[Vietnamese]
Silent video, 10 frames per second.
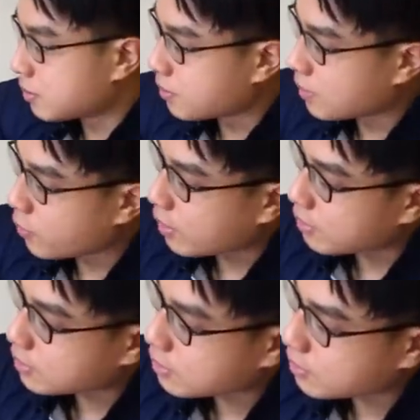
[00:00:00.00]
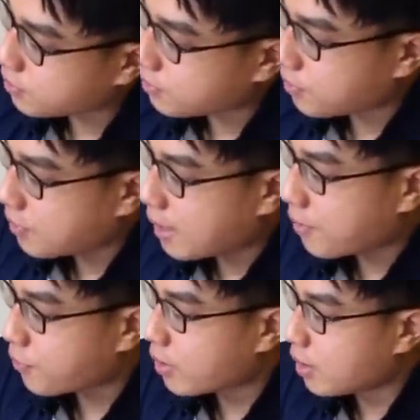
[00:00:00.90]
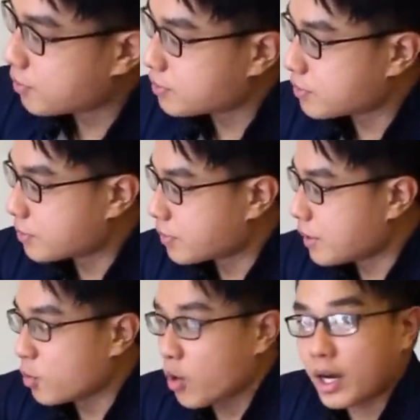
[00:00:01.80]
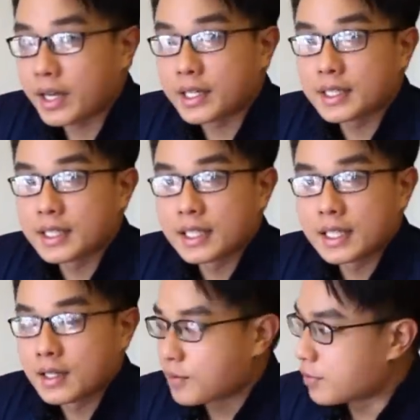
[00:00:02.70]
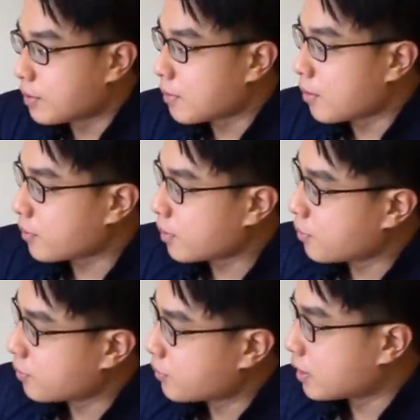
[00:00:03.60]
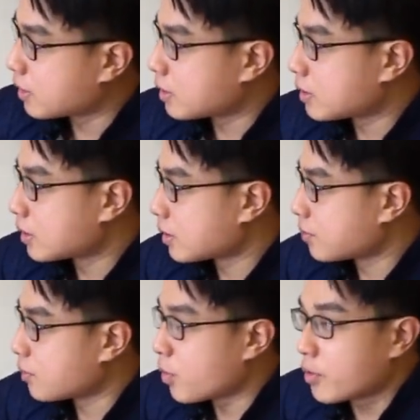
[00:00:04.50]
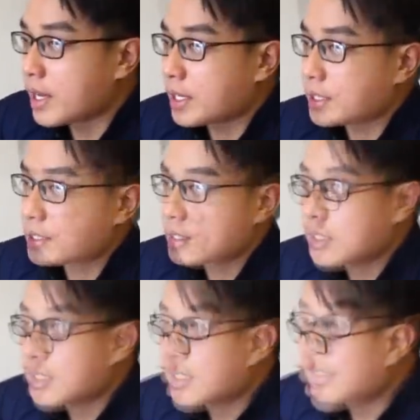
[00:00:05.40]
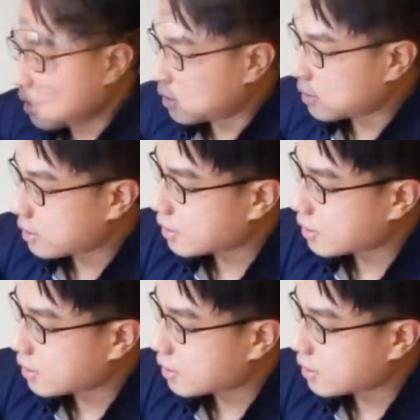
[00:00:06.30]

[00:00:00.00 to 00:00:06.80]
bên ngoài được mạ brom kim loại và bao bọc đó là phần màu đen à,